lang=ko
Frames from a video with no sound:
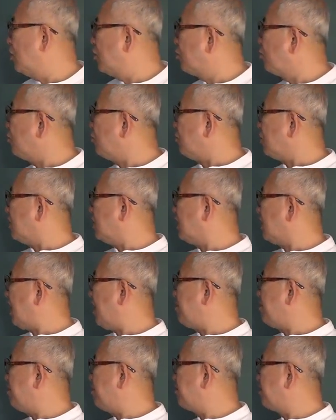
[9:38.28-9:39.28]
요렇게
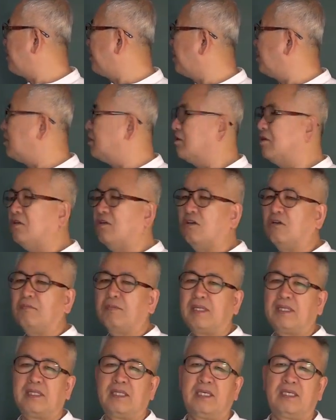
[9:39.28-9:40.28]
갑병을로
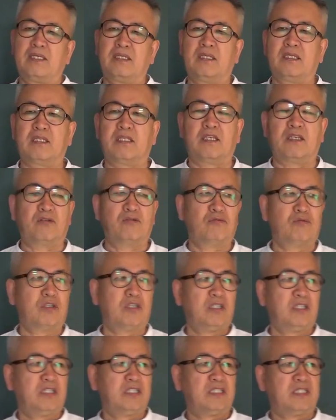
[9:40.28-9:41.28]
만나는
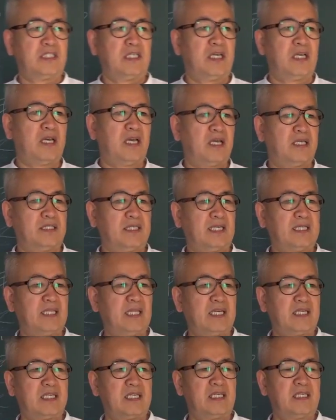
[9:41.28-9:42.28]
경우는 이제
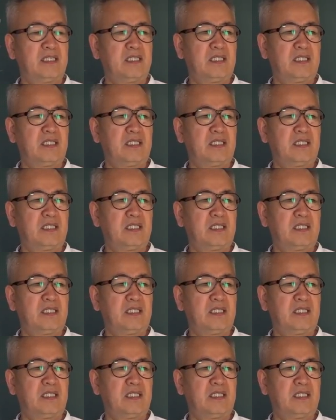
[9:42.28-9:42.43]
상당히